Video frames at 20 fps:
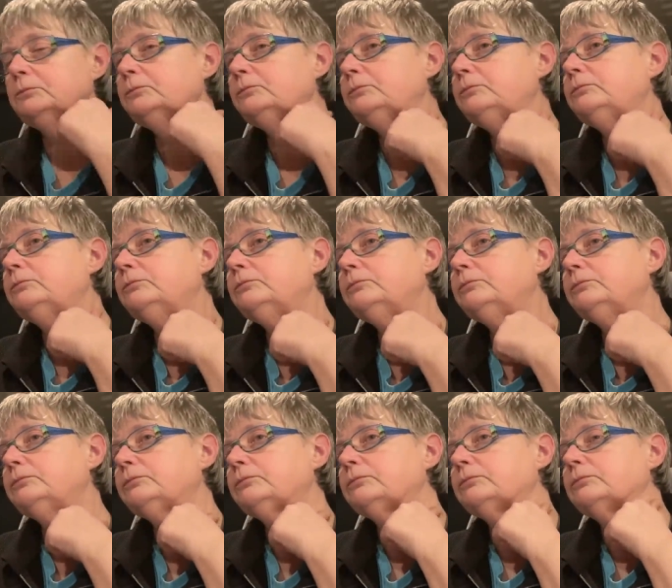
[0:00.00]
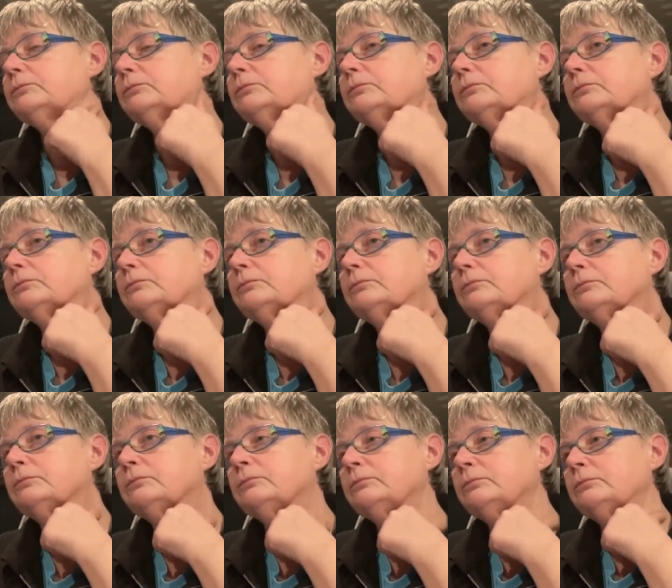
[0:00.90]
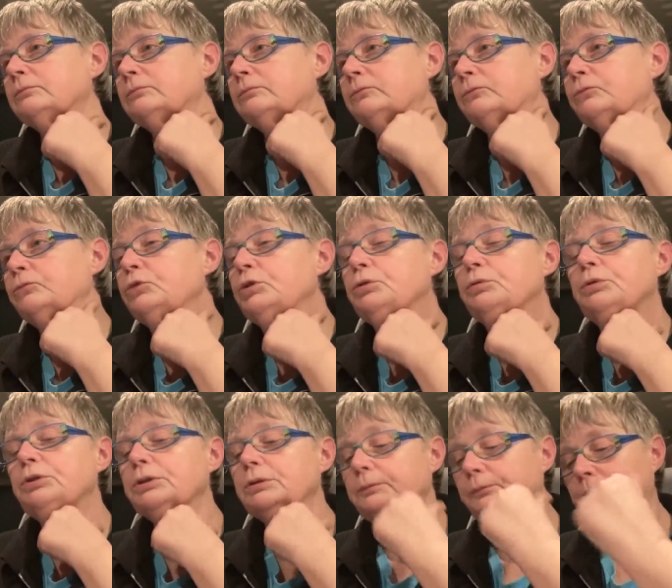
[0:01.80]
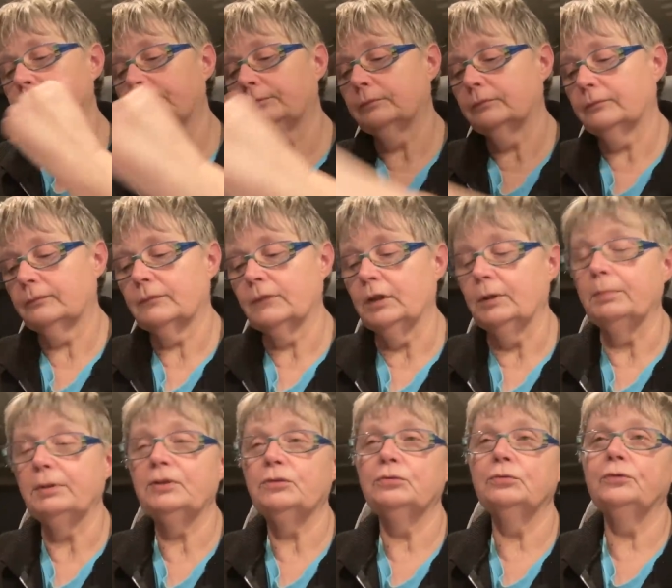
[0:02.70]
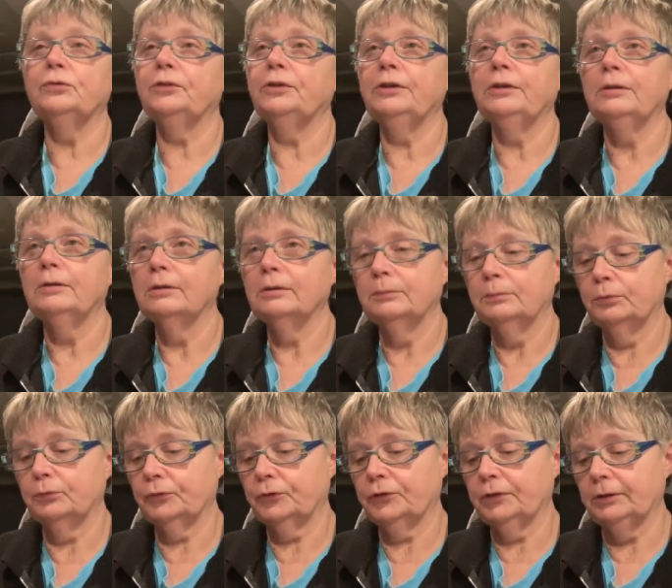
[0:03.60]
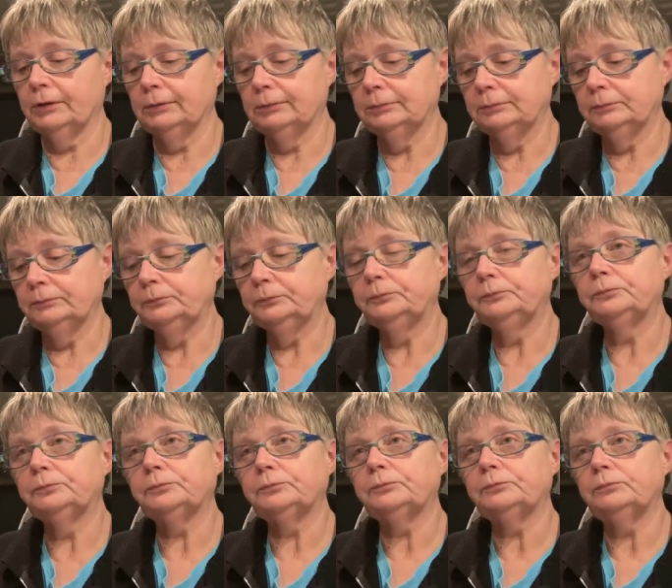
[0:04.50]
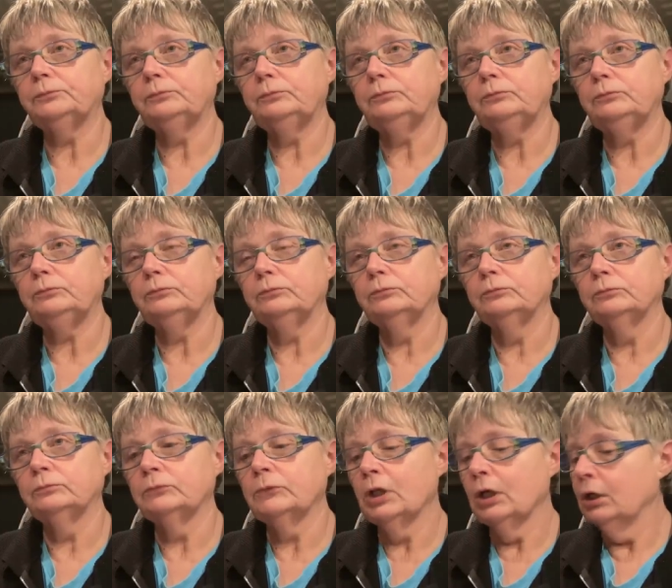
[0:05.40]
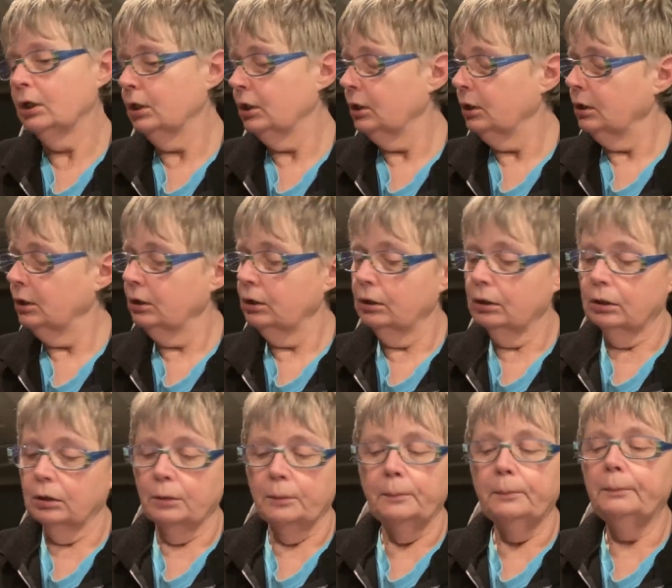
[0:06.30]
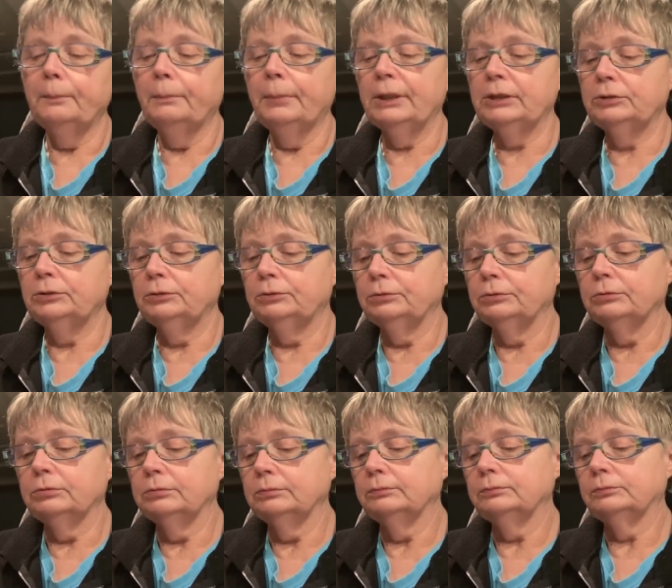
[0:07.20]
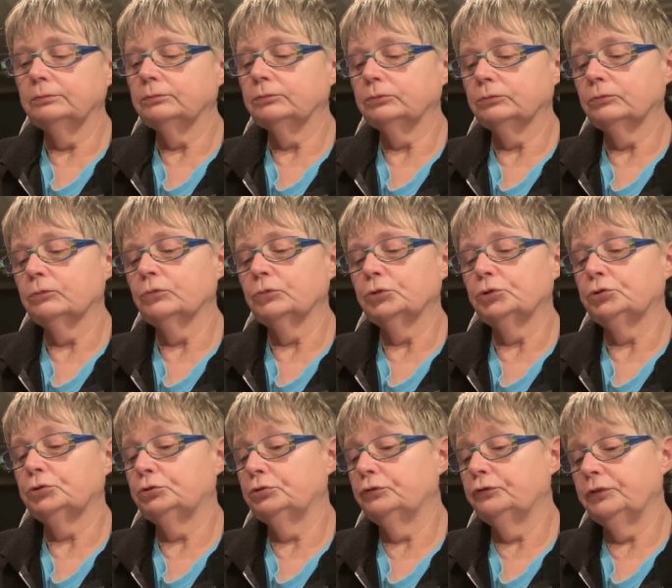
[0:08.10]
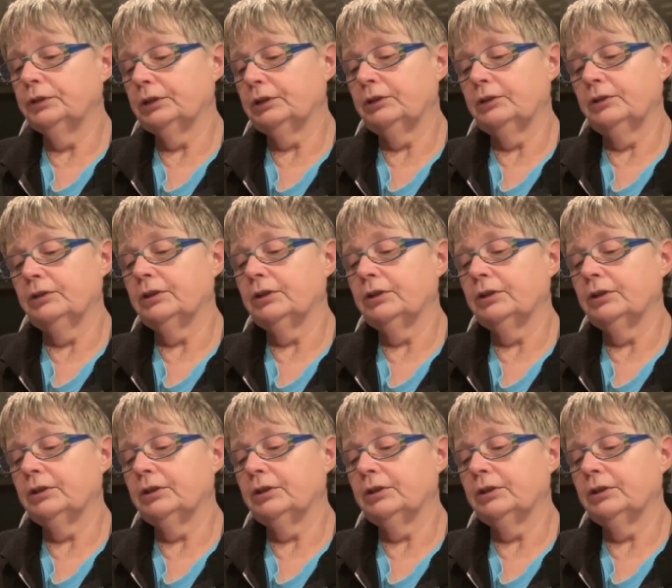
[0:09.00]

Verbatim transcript: t'as tes amis qui pourraient t'accueillir ici. Oui, oui. Il n'y a pas de souci. Mais c'est vrai que pour l'instant, t'as pas fixé euh, de logement. Euh, pas du voilà. tout. Je verrai